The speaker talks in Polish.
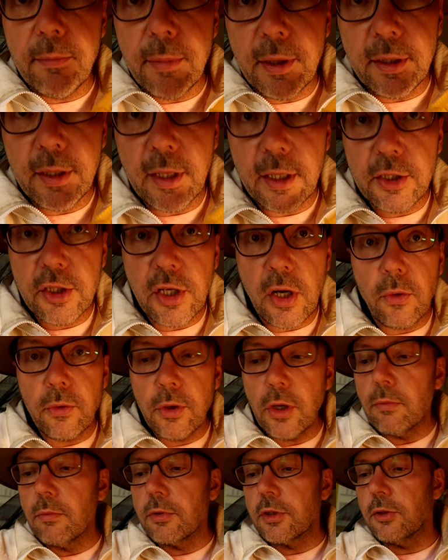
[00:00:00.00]
ale będę
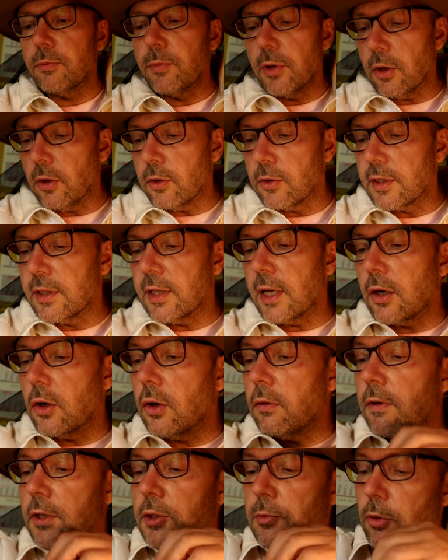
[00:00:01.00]
chciał ją sobie
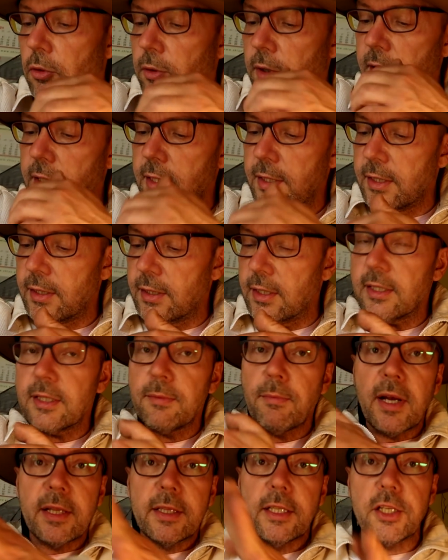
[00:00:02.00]
oznakować, bo ona jest
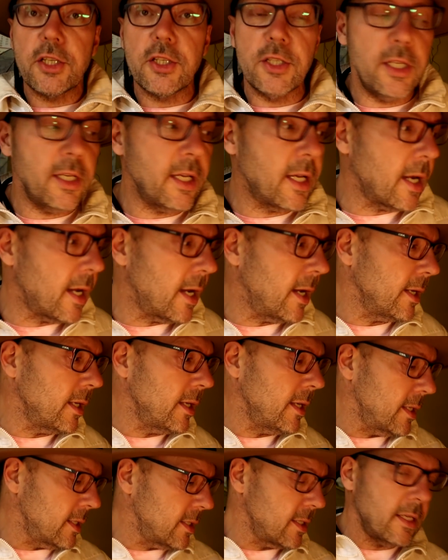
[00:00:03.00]
z matecznika,
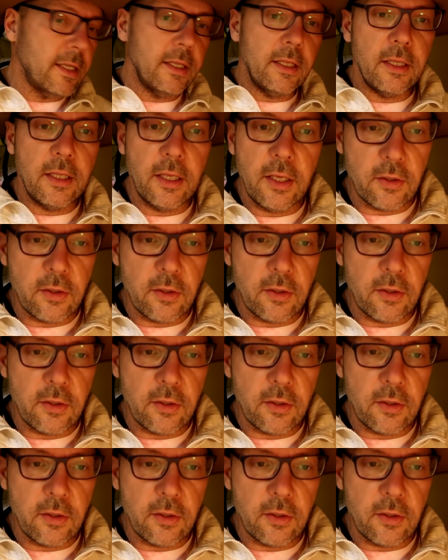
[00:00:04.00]
jest